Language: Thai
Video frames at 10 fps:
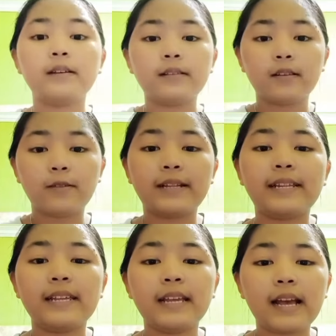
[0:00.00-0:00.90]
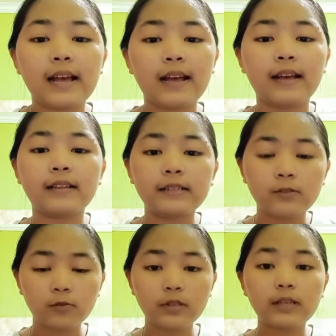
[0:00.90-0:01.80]
สวัสดีค่ะ หนู
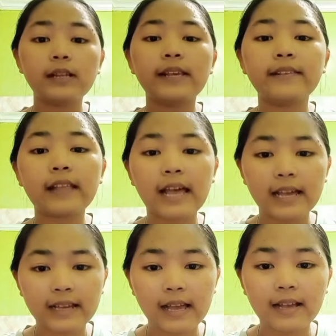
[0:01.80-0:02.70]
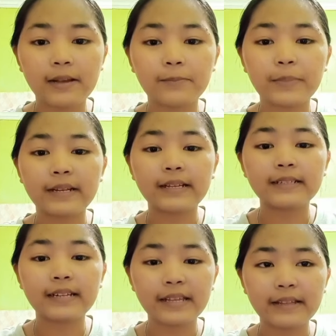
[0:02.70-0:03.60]
ชื่อลิซาค่ะ เป็นนักเรีย
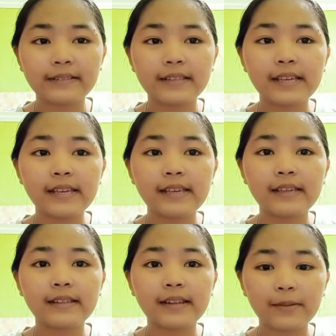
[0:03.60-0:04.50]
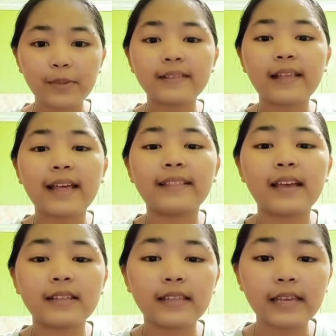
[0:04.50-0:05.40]
นที่เรียนภาษาไทย
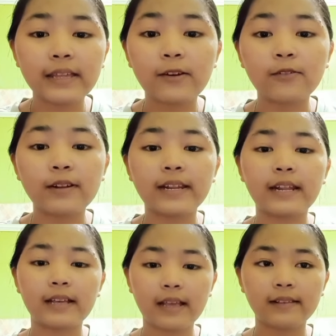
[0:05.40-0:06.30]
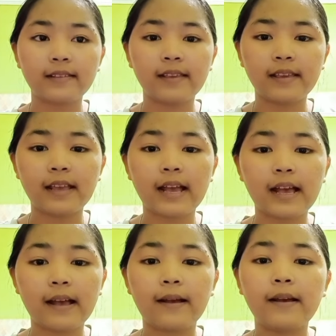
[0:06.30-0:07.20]
ที่โรงเรียน AIC ค่ะ
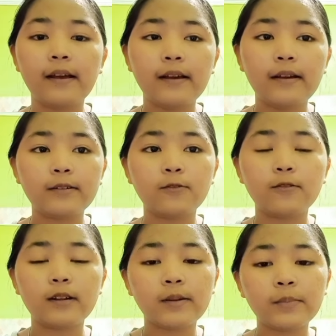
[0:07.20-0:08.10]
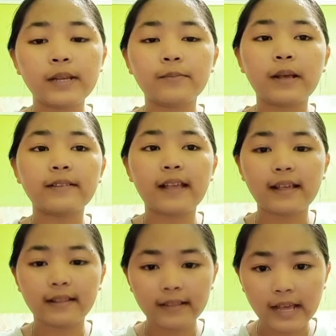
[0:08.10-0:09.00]
หนูเริ่มเรียนภาษาไท
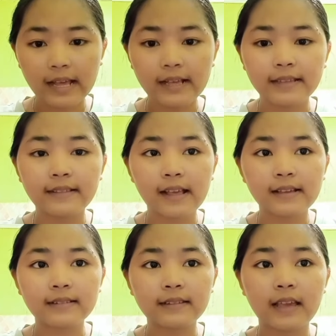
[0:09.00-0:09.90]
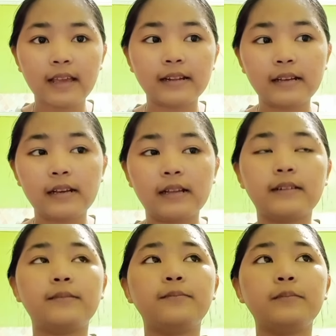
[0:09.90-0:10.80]
ยตั้งแต่เดือน
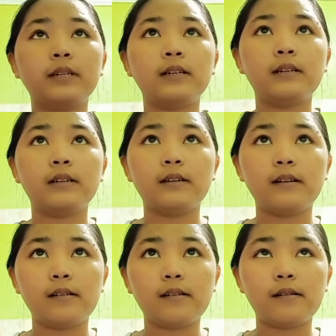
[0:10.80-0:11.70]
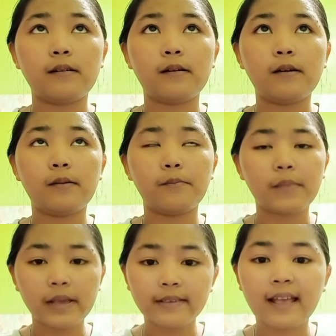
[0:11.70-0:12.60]
เออเม
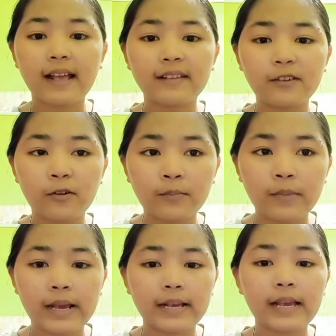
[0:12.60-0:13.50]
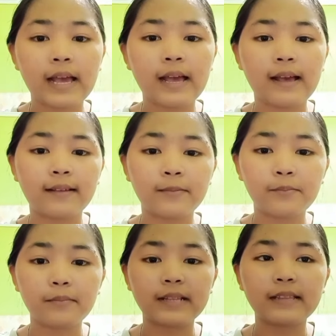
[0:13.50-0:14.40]
ษายนมาค่ะ มา
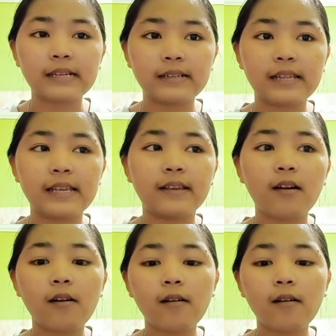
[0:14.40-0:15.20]
ถึงนี้ก็